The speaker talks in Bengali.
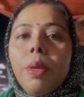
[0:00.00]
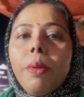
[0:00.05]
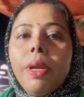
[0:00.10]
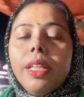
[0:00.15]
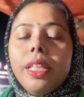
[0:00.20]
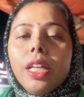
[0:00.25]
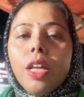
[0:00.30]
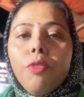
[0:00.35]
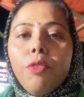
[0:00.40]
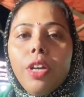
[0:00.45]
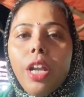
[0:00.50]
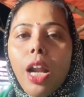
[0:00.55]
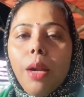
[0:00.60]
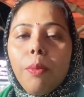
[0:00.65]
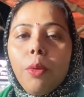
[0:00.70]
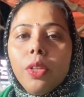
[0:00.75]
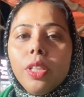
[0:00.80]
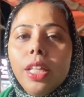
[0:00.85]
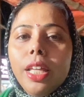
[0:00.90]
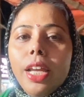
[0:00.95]
বাড়ি থেকে ফেরার
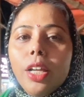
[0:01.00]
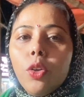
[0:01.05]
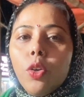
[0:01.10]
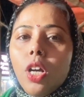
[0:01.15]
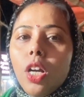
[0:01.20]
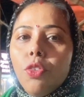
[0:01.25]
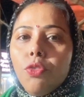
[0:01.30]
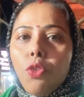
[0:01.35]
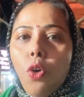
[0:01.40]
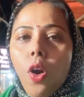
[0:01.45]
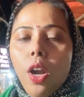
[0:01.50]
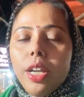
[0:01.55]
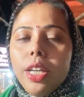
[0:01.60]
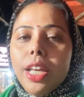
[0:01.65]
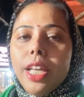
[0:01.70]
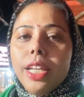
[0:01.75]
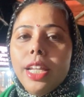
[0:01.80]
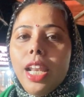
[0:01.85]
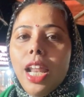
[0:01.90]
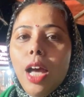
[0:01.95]
পথে একটুখানি ফল
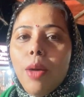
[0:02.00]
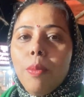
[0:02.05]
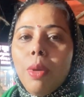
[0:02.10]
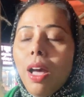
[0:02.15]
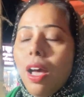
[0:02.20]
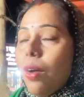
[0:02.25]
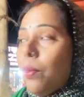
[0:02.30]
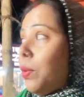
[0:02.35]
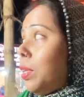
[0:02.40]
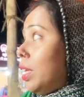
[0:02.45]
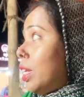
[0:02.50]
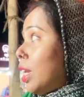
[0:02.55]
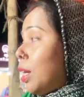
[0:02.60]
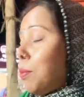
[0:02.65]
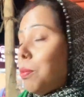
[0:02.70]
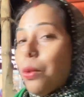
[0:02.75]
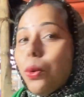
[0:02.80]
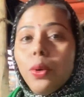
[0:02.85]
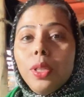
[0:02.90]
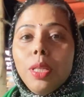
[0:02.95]
নিয়ে নিলাম ওদিকে
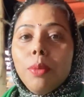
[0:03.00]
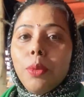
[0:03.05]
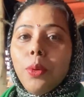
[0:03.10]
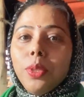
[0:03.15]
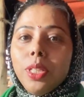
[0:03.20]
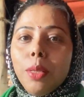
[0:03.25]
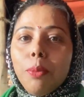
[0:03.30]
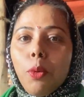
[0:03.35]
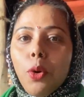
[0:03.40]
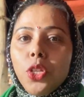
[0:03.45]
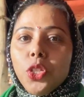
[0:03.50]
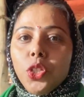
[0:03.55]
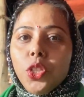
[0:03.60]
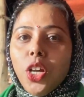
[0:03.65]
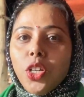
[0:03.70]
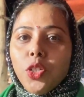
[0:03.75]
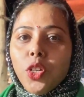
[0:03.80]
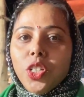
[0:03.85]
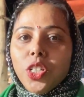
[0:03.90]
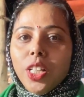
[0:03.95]
বৌদি বৌদি পরিচিত
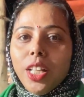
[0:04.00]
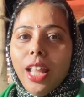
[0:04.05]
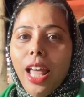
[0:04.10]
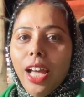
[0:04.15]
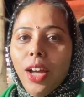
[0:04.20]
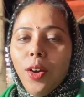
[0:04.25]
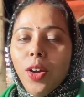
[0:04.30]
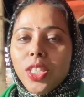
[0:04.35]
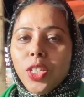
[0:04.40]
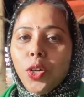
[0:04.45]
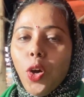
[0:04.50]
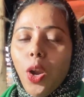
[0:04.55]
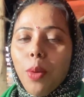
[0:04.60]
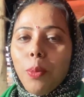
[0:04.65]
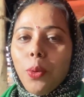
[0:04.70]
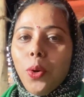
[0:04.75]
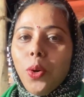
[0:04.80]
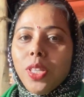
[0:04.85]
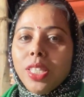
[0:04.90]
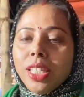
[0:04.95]
একজনের সাথে দেখা হয়েছে গল্প
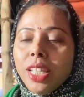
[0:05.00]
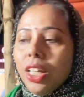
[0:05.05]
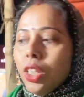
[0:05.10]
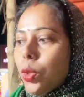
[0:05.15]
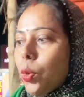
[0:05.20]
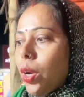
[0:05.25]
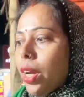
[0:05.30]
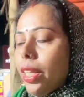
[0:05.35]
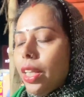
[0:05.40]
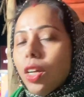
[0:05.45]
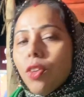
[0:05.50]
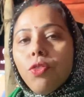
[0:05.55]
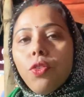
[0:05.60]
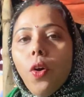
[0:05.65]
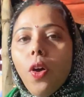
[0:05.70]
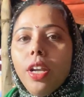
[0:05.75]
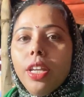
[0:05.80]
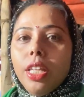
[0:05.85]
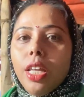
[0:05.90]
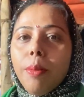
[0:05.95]
করছে তো ওখান থেকে
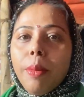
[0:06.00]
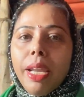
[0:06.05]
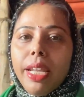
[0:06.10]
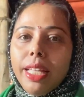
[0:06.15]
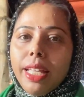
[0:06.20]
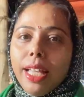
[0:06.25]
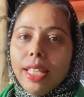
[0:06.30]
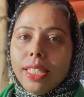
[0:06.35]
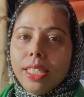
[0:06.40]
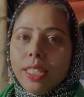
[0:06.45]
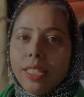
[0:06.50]
ফল নিয়ে বেরিয়ে যাচ্ছে